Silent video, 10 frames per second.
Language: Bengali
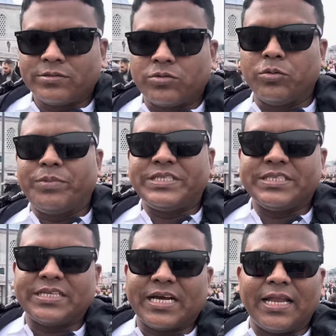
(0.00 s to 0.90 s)
খুব বেশি
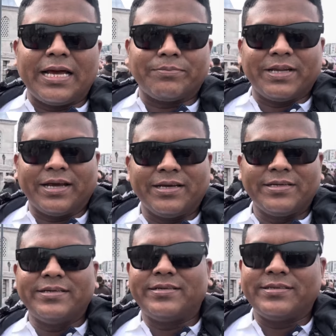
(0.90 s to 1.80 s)
টাকা লাগবে না
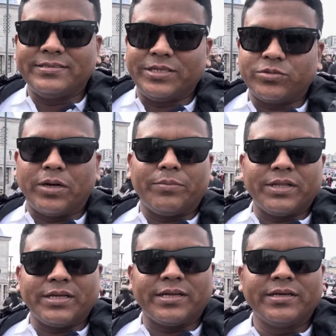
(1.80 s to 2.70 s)
যেহেতু
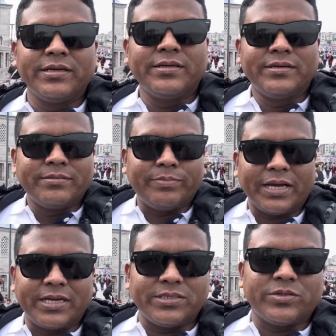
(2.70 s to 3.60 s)
আমাদের
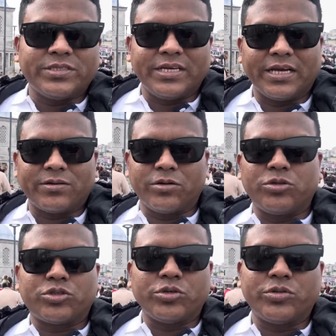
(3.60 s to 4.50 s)
প্যাকেজ হচ্ছে এক লক্ষ
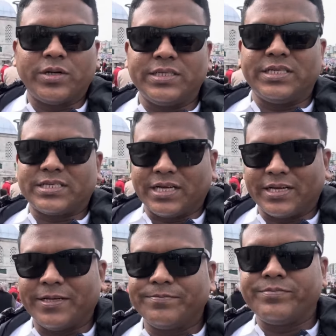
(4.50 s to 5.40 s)
সত্তর হাজার টাকা
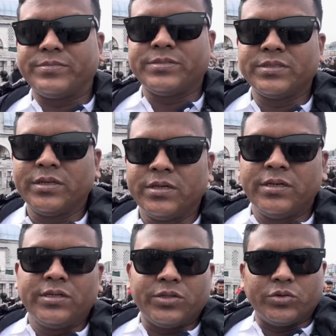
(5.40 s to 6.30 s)

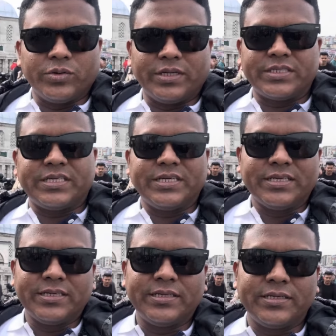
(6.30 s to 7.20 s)
দুই দেশে
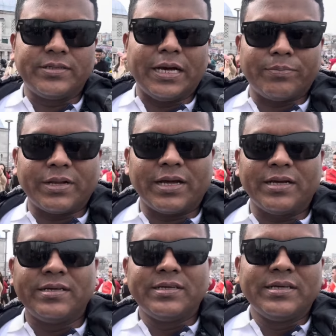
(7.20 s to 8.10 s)
আপনারা
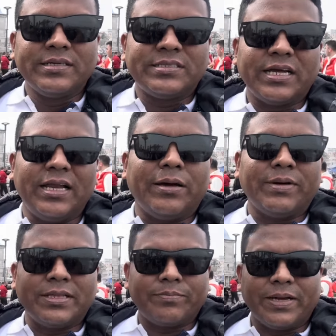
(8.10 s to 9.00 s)
চাইলে
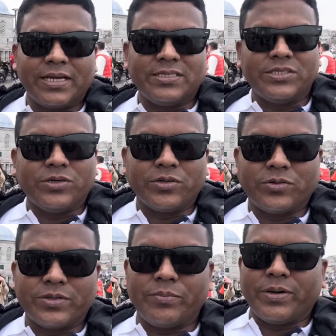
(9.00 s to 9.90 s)
আমাদের প্যাকেজে জয়েন
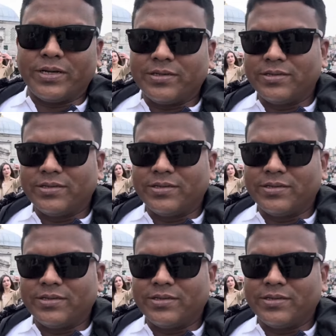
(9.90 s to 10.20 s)
করতে পারেন